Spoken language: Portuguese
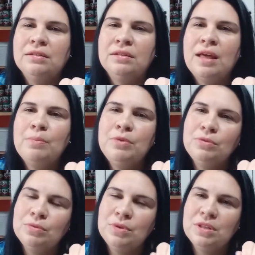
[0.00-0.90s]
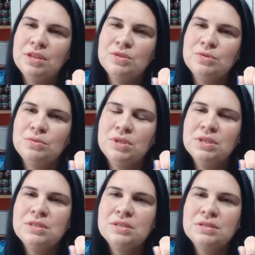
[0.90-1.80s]
na pintura das
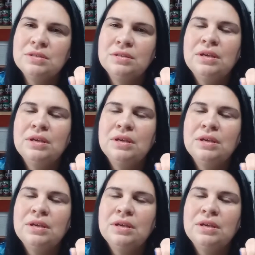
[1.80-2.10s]
unhas,